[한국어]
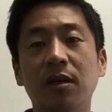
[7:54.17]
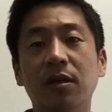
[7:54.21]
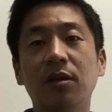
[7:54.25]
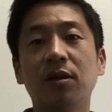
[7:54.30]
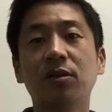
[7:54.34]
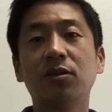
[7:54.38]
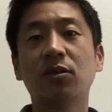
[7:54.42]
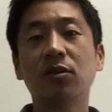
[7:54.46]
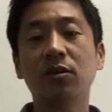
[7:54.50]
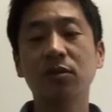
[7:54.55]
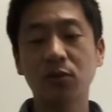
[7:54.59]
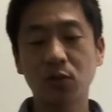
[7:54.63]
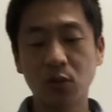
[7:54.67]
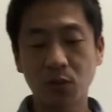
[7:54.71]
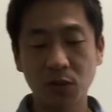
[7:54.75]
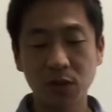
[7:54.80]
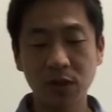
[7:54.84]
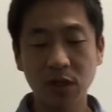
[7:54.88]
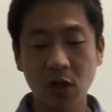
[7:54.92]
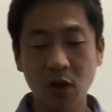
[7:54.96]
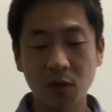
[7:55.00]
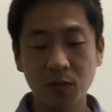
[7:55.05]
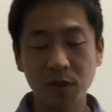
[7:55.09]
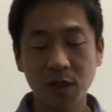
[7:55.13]
그래서 저는 초보
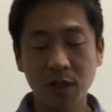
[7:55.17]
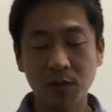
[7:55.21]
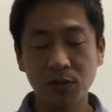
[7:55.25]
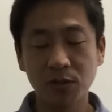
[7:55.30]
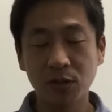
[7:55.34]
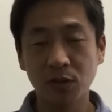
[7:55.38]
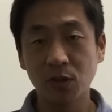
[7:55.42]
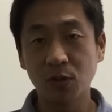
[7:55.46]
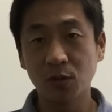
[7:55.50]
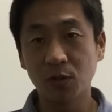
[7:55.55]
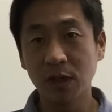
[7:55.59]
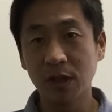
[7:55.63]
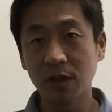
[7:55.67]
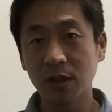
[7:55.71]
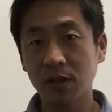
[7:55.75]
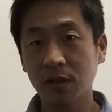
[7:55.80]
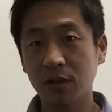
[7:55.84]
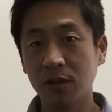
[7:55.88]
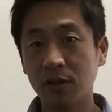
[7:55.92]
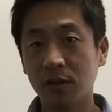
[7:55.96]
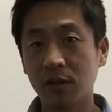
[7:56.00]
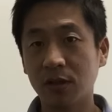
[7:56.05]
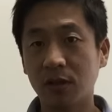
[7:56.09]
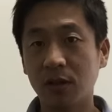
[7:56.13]
창업자분들을 위해
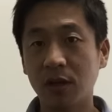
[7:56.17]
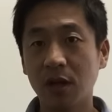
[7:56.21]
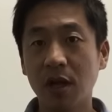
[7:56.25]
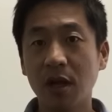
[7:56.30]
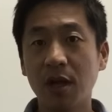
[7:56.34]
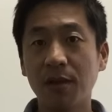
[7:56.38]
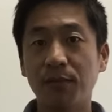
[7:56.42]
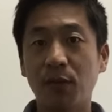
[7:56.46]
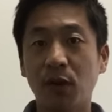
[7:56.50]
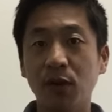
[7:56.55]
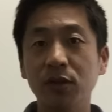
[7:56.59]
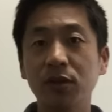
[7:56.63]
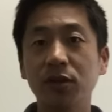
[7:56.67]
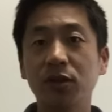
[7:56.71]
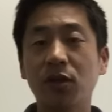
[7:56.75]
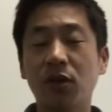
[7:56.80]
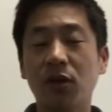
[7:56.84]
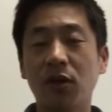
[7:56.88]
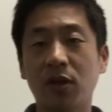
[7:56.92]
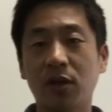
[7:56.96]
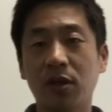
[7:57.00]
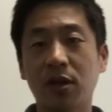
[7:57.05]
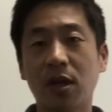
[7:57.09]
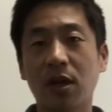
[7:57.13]
드려서 먼저
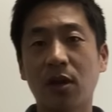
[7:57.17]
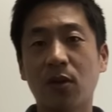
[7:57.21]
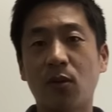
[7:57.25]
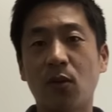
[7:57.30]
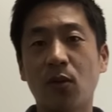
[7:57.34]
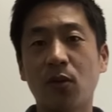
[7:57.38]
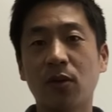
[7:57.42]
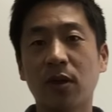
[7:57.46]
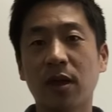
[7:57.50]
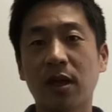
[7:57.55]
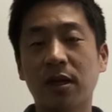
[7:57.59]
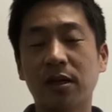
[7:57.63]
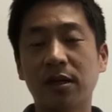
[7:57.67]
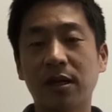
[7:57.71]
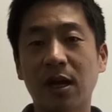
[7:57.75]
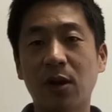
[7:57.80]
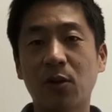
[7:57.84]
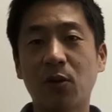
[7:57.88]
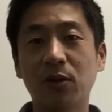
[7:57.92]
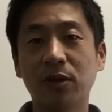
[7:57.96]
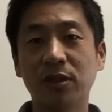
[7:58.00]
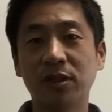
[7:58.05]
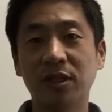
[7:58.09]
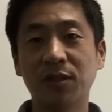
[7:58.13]
이렇게 공개를
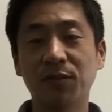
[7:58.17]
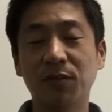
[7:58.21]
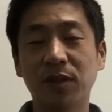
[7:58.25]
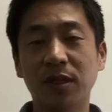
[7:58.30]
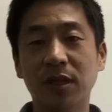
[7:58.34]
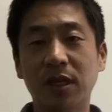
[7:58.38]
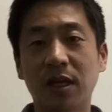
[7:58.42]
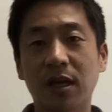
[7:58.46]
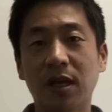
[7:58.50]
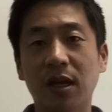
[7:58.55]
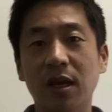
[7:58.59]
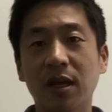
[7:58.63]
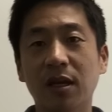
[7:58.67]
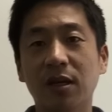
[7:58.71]
하고 있습니다.